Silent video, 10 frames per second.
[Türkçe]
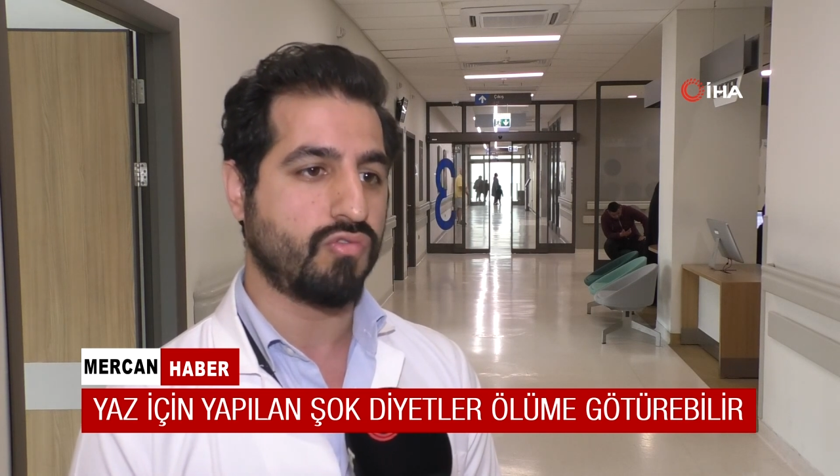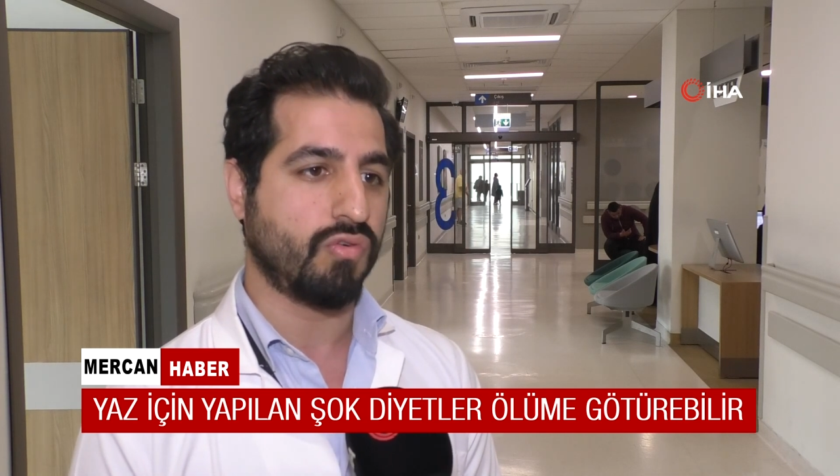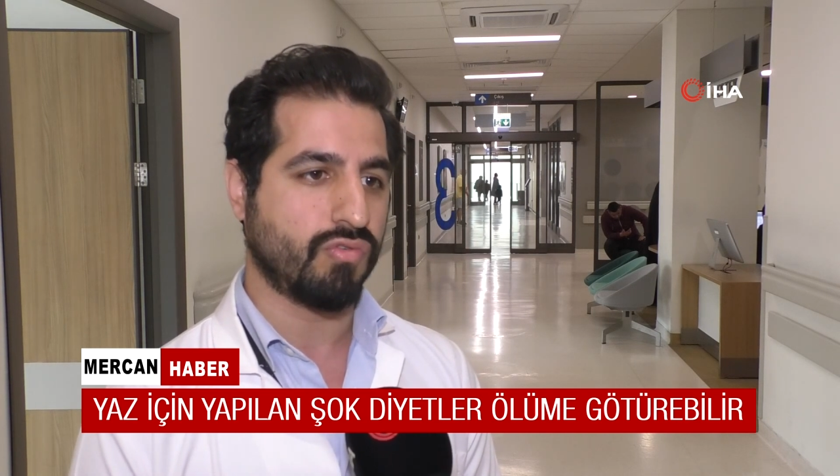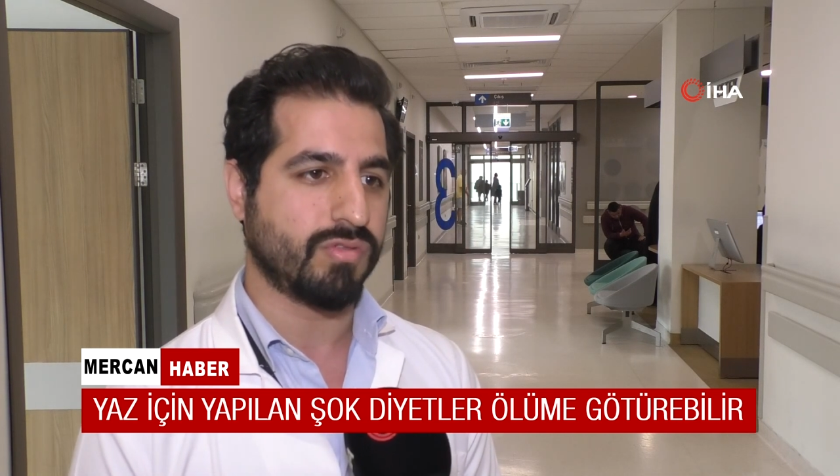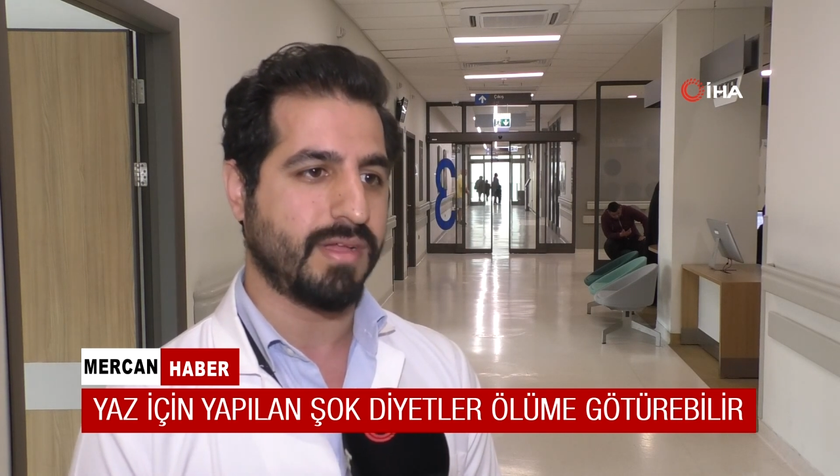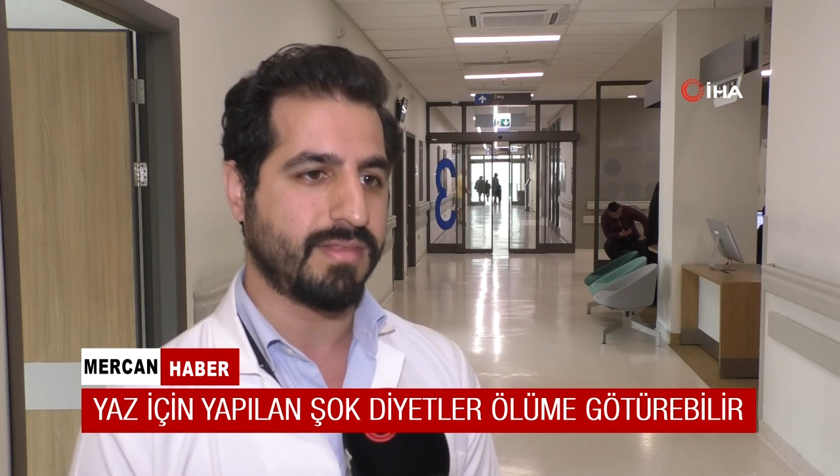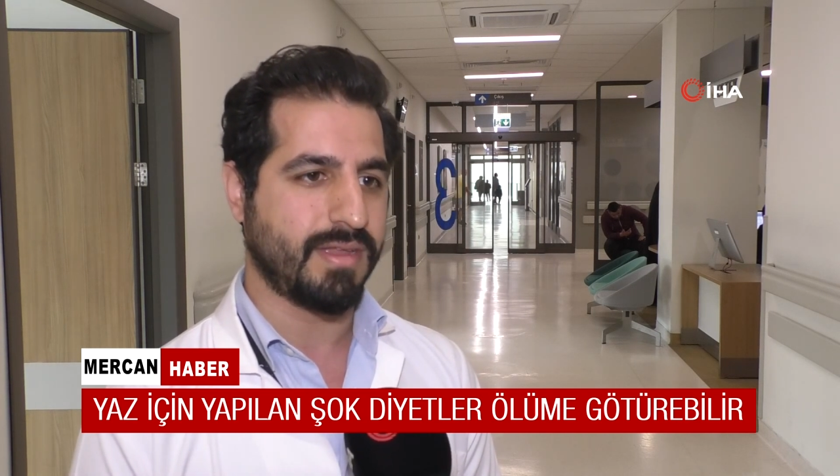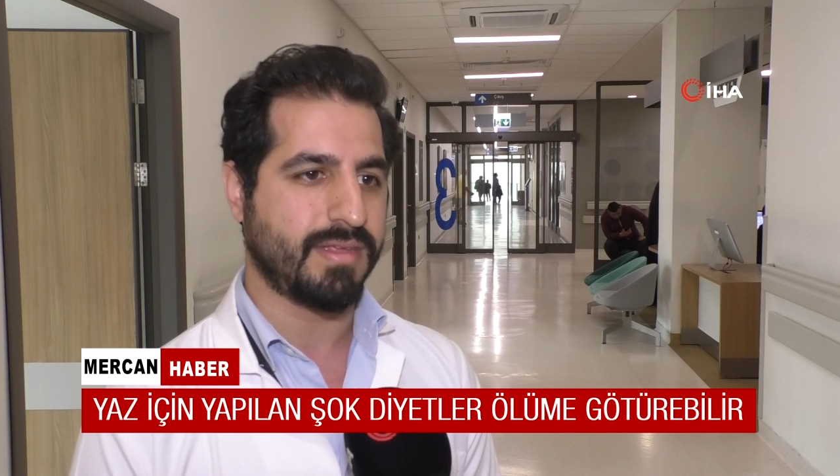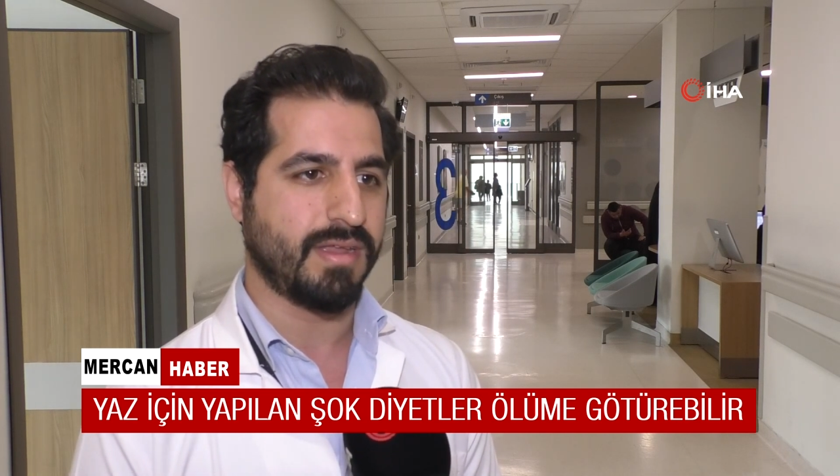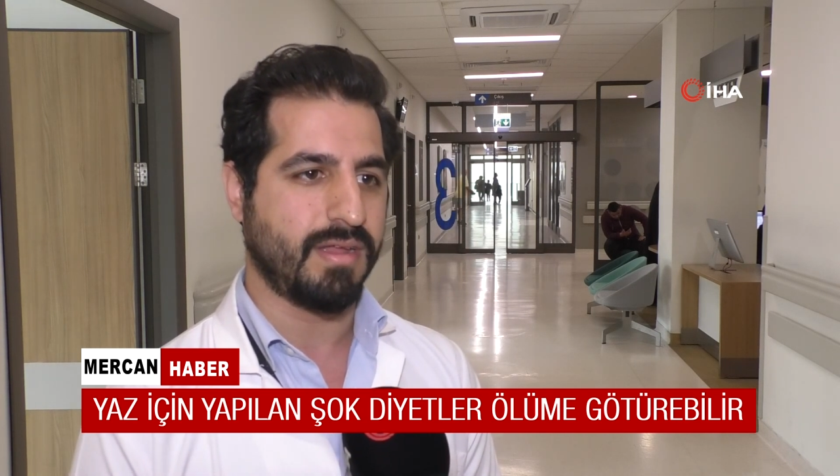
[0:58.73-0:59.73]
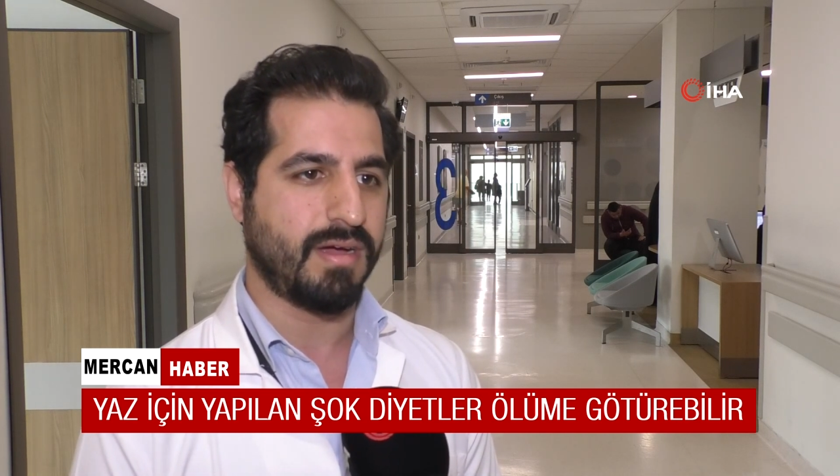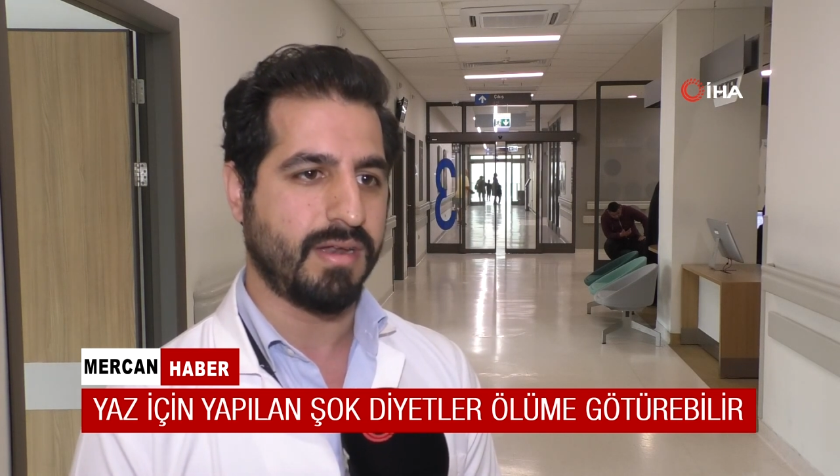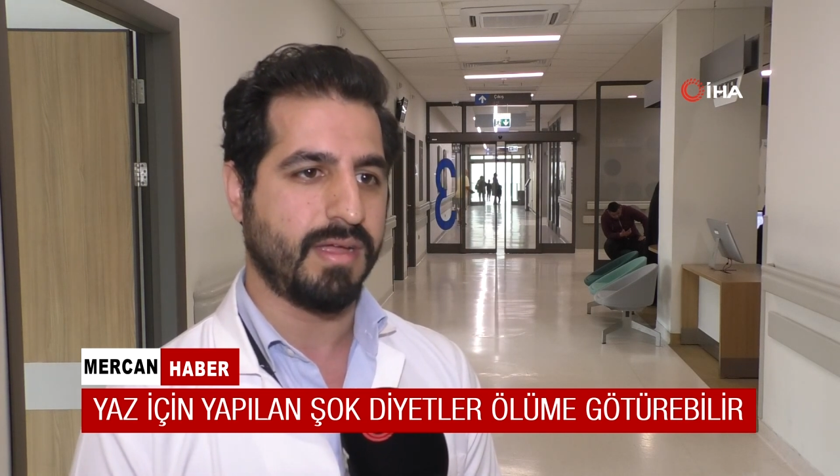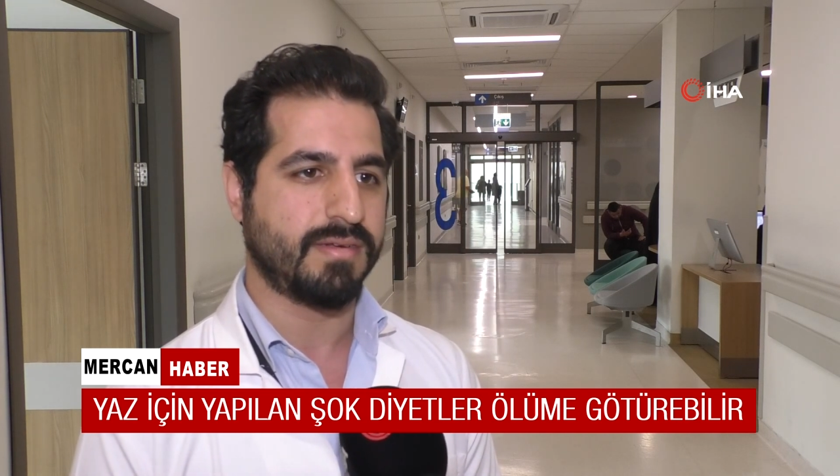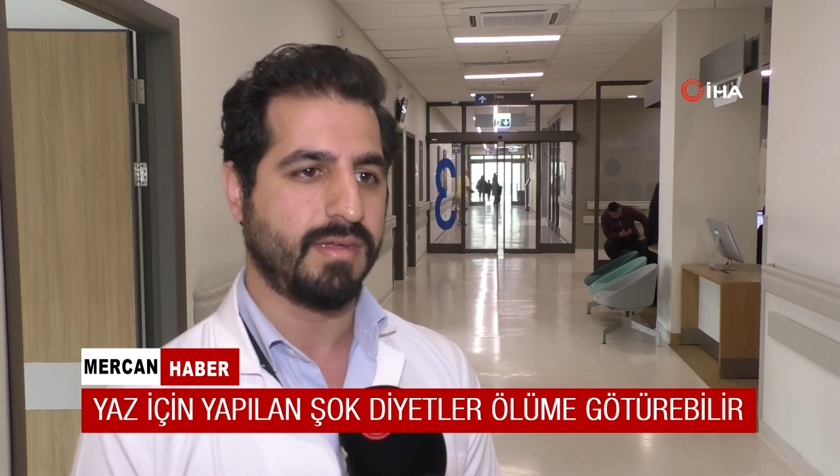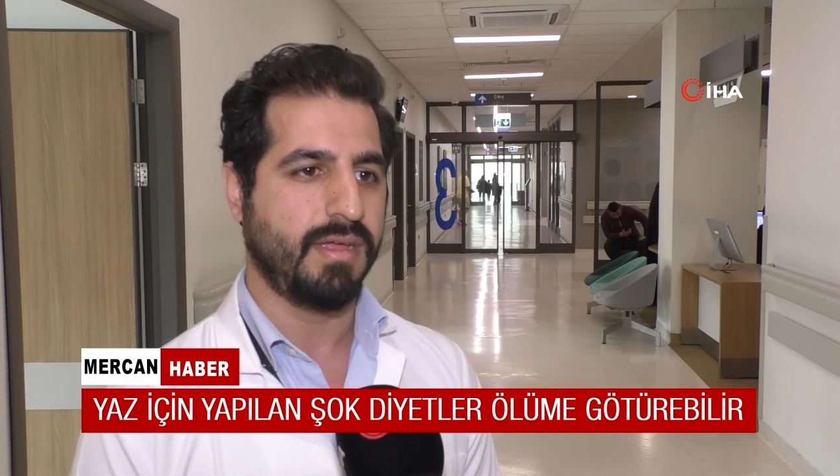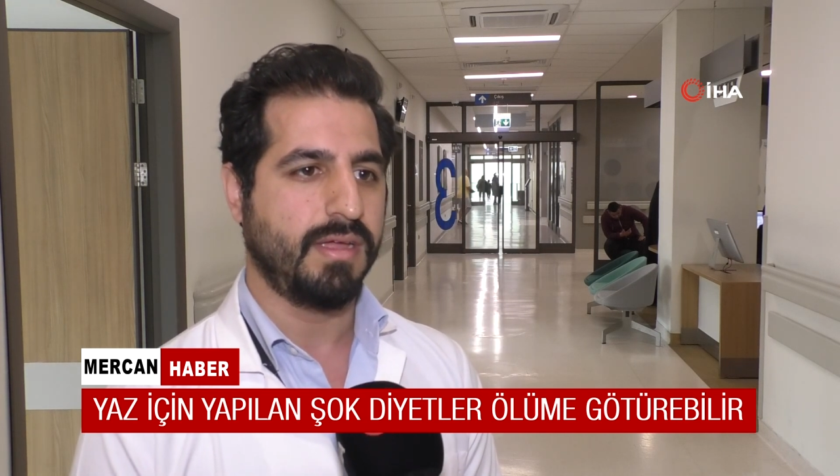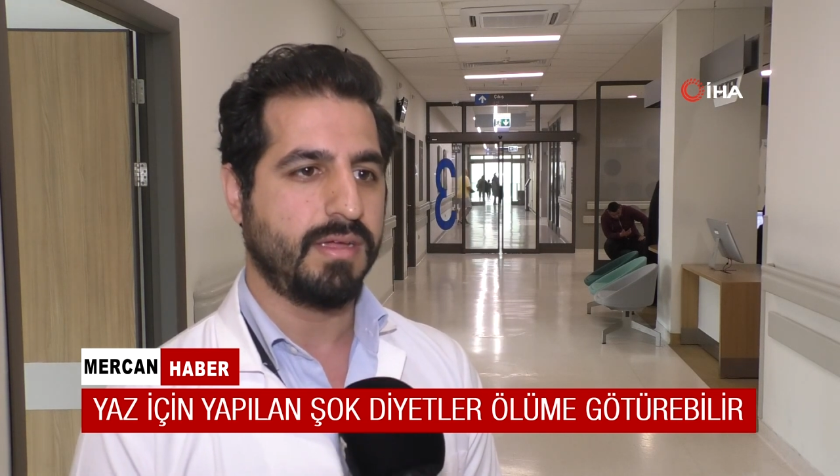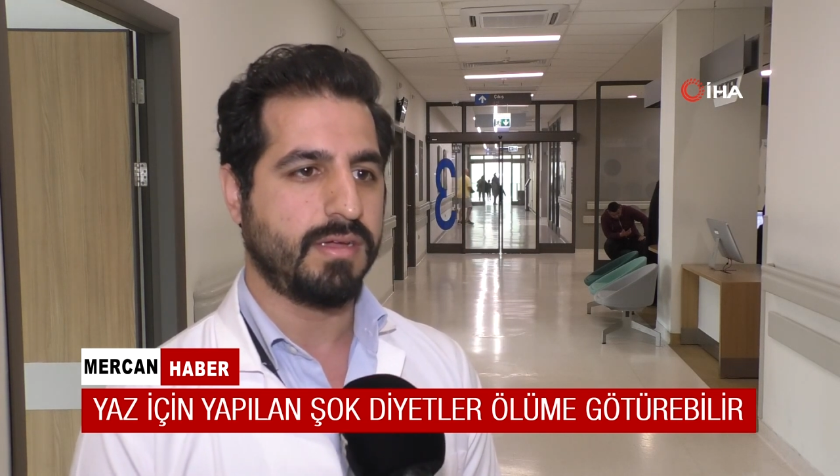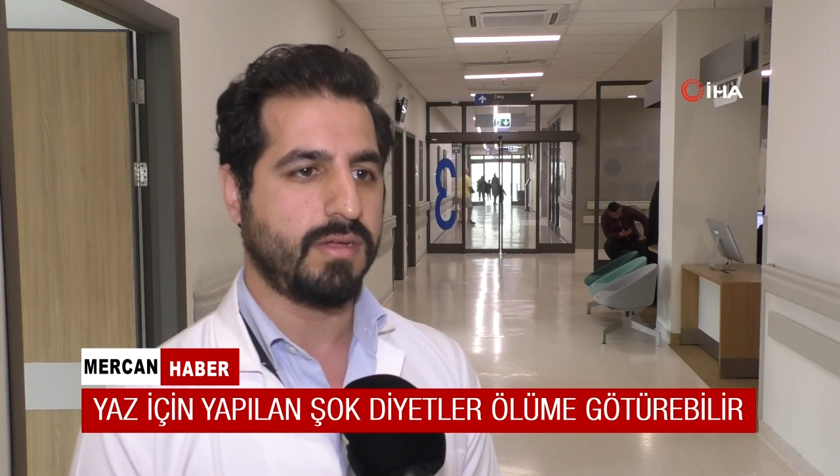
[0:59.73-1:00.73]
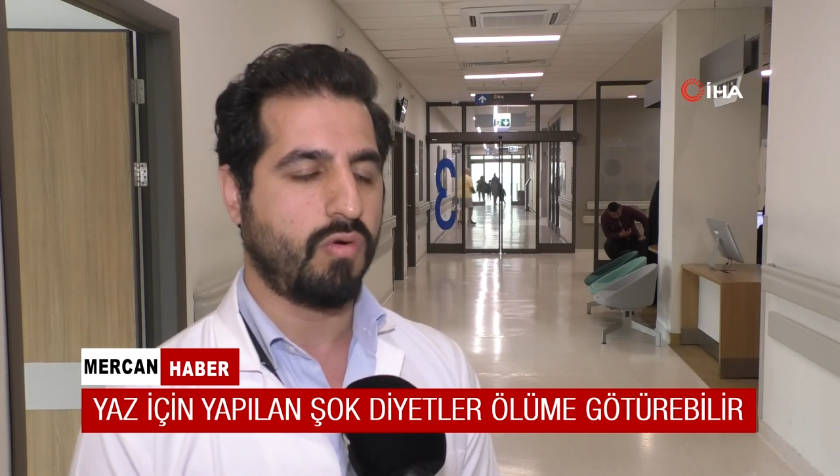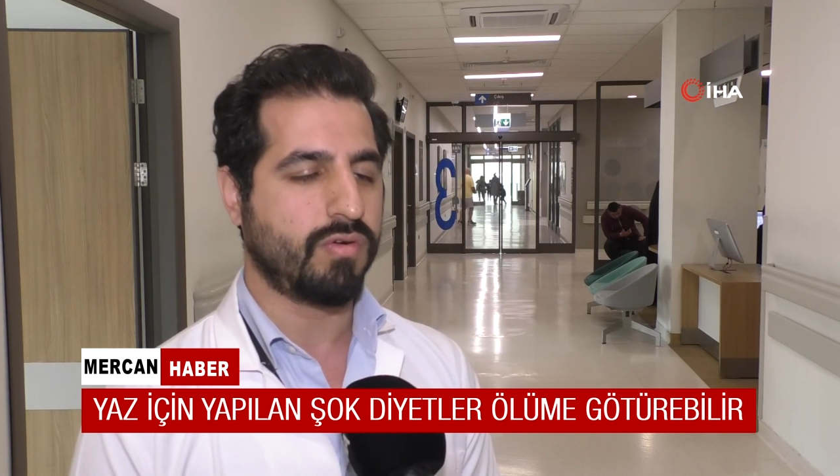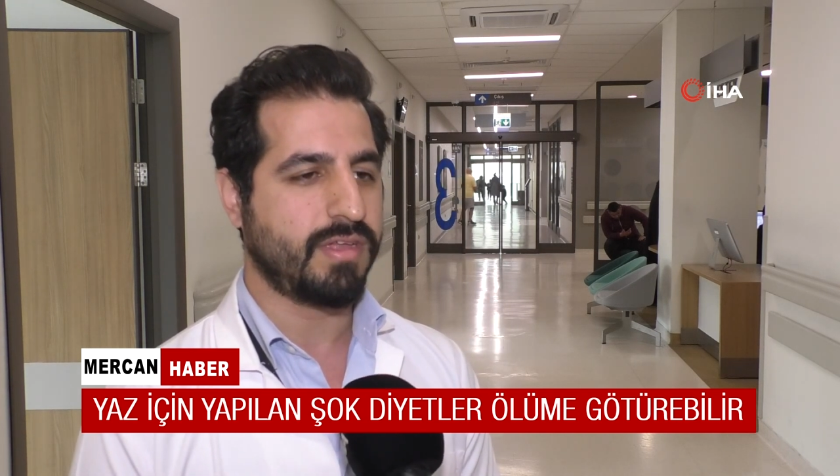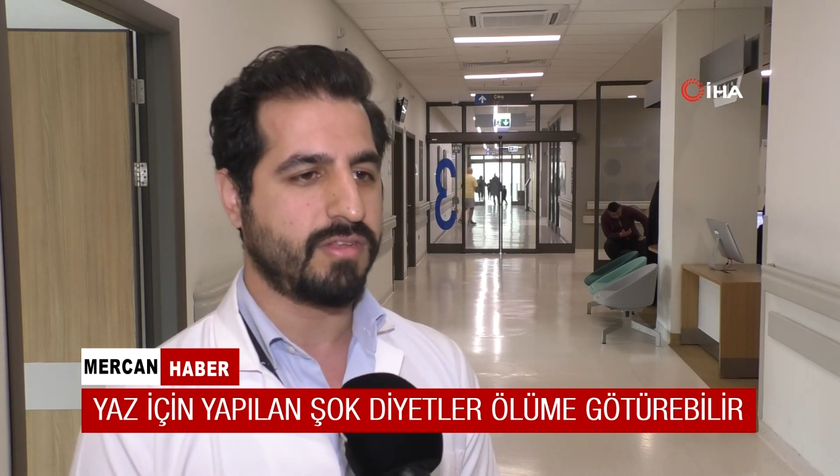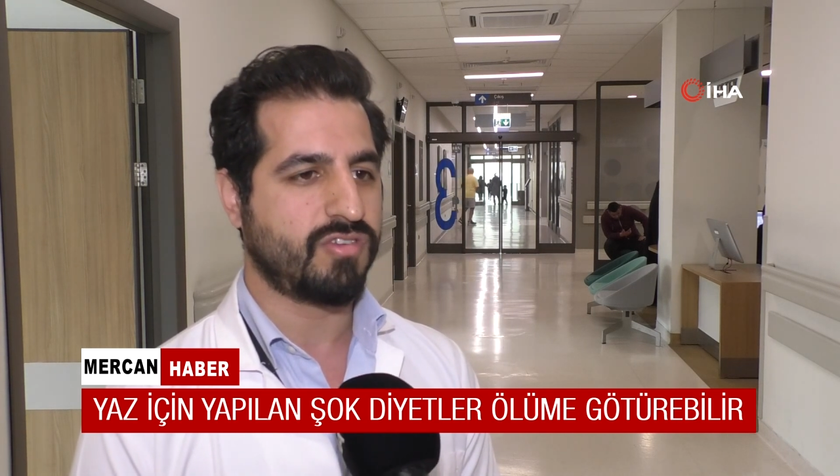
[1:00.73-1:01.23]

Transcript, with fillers: çok çok daha tehlikeli haller e, ortaya